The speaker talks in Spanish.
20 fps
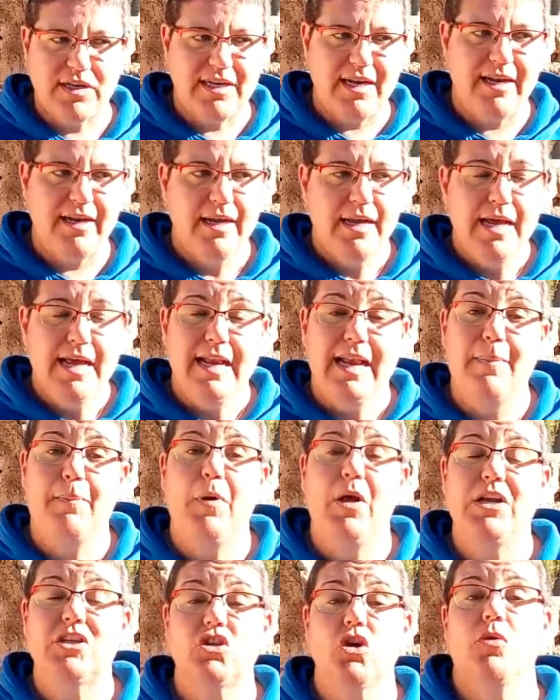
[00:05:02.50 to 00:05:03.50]
que le, le
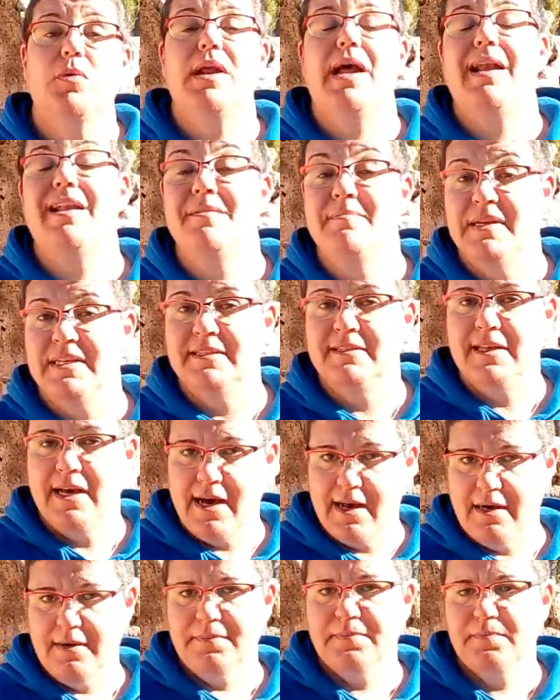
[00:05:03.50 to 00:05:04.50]
puede
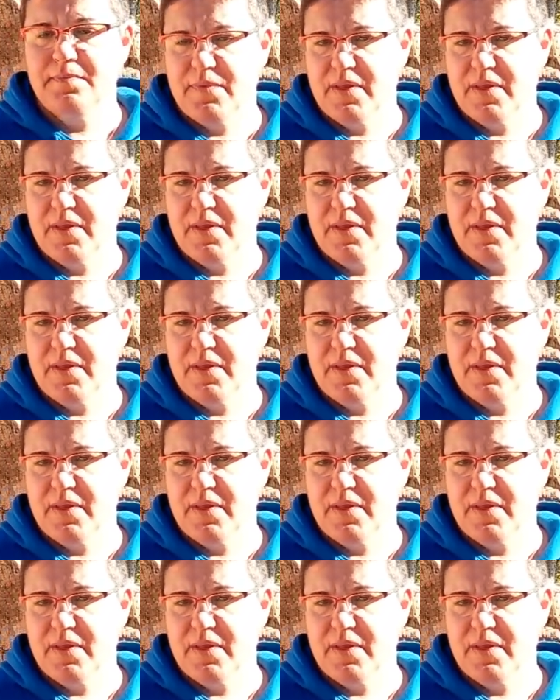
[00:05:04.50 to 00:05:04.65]
sobrealimentar